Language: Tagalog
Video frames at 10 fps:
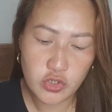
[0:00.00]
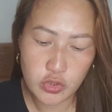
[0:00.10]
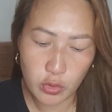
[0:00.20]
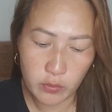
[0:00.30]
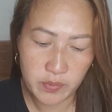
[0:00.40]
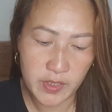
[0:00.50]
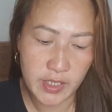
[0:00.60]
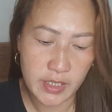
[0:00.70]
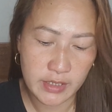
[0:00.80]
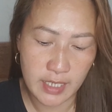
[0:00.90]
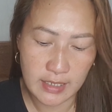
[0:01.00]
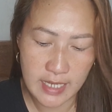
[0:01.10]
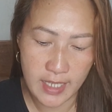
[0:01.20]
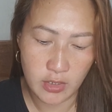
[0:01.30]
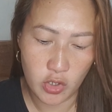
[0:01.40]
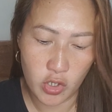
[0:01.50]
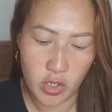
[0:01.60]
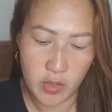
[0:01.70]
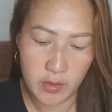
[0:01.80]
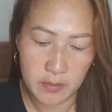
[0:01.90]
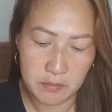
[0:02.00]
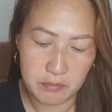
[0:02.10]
Jobert Gallego,